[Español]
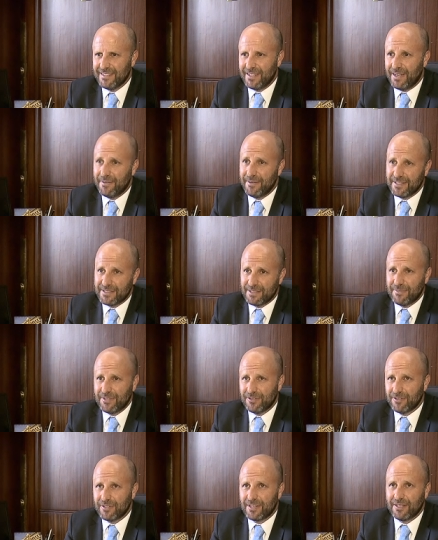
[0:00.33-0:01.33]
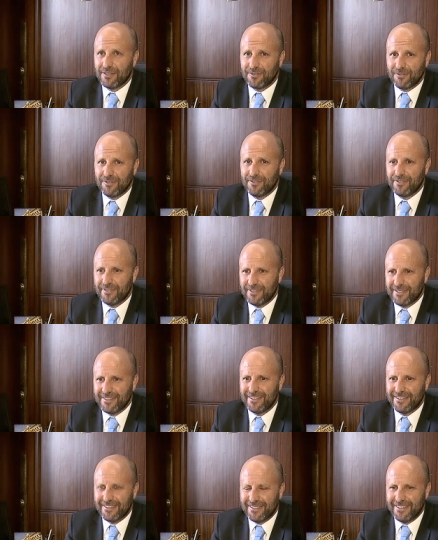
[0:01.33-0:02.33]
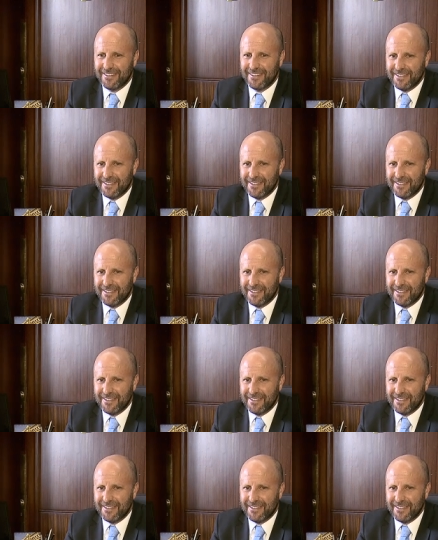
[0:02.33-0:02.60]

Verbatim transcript: trascendió en las últimas horas que está